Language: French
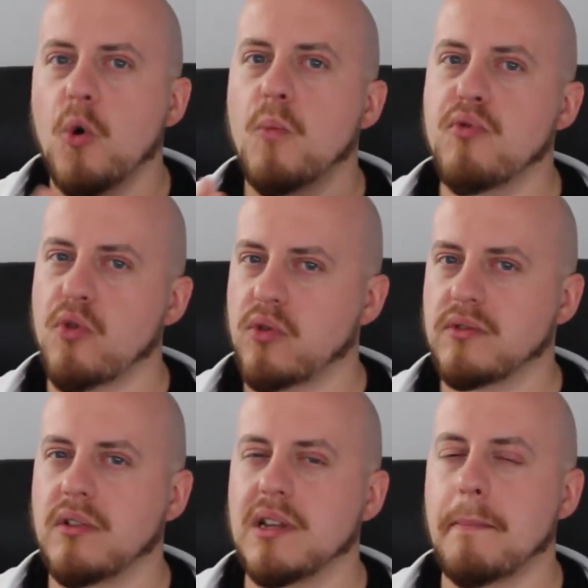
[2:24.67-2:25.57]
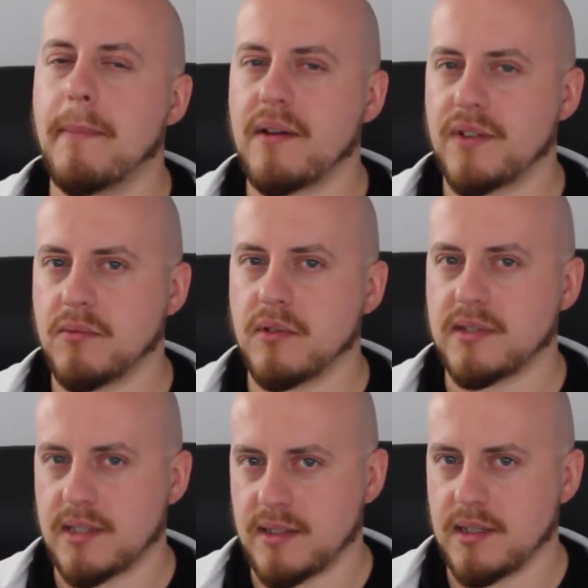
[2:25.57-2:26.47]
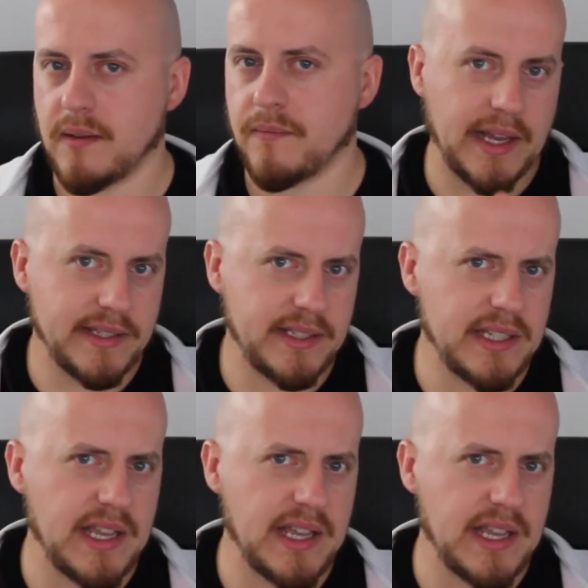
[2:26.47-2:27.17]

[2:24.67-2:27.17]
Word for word: pour contrôler parfaitement ses tirs. Ainsi,